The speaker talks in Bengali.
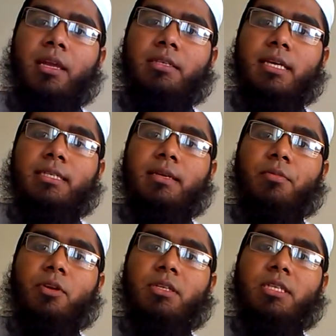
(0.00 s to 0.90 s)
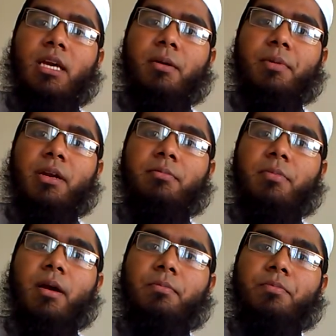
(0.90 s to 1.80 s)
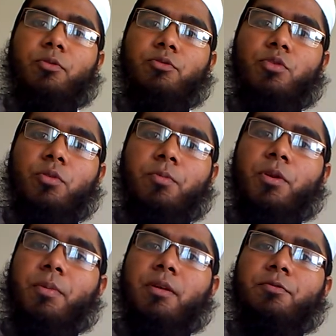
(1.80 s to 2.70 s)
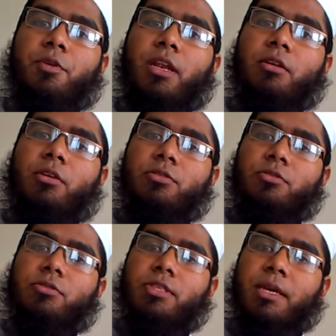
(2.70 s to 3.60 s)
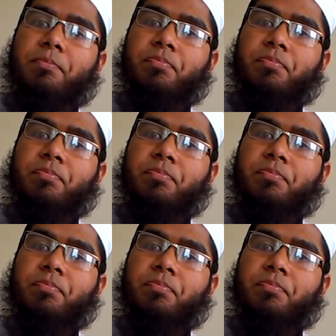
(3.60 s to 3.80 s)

যে সে বলে যে আমার প্রচুর পরিমাণে ফুয়েল খরচ হচ্ছে